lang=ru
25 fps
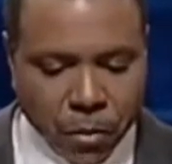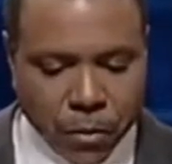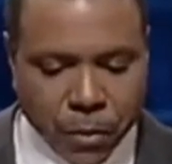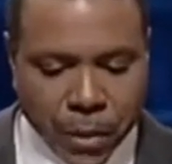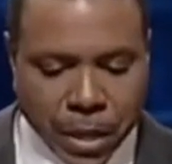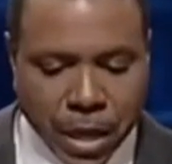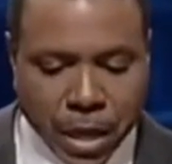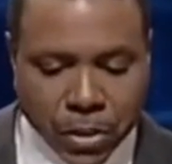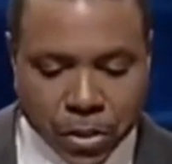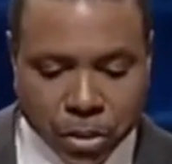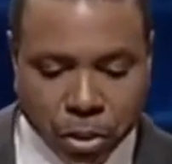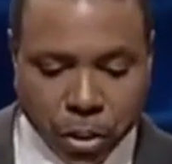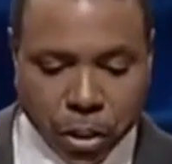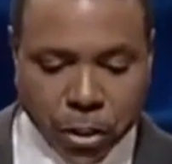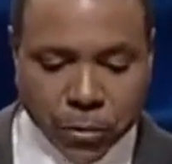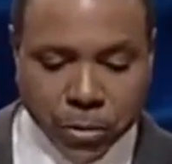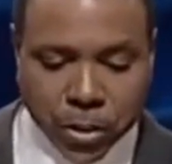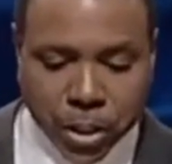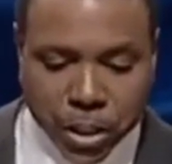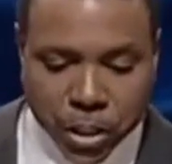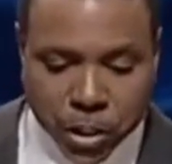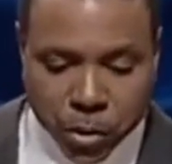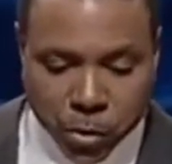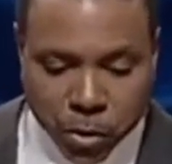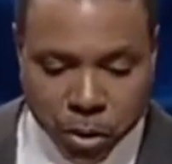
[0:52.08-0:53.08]

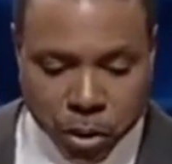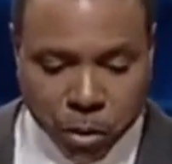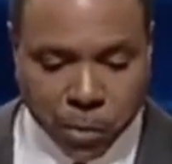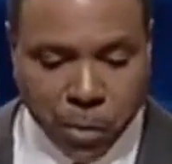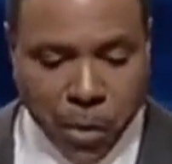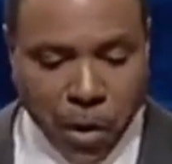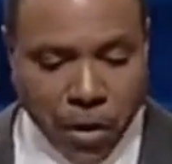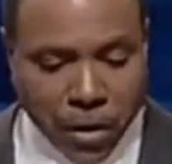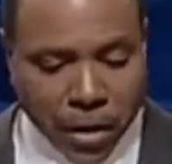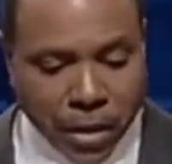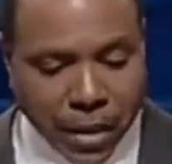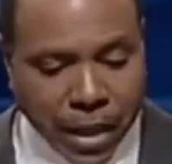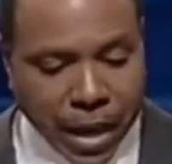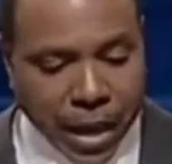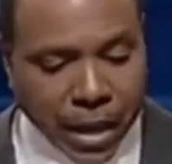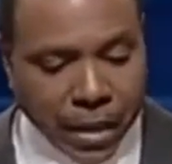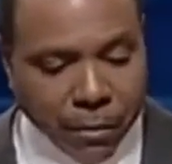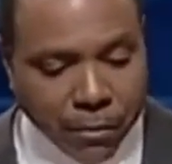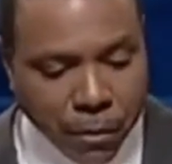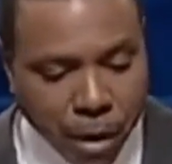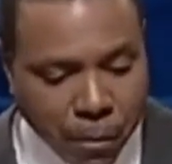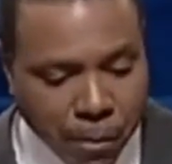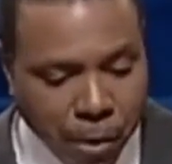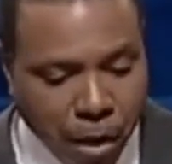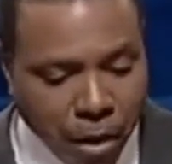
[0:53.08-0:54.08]
Обрезание — это часть закона,
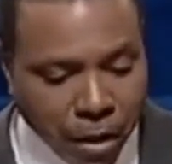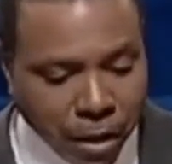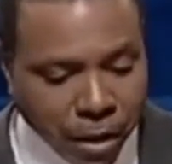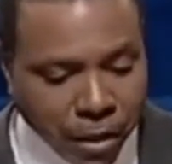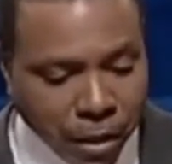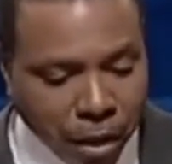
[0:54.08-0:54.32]
верно?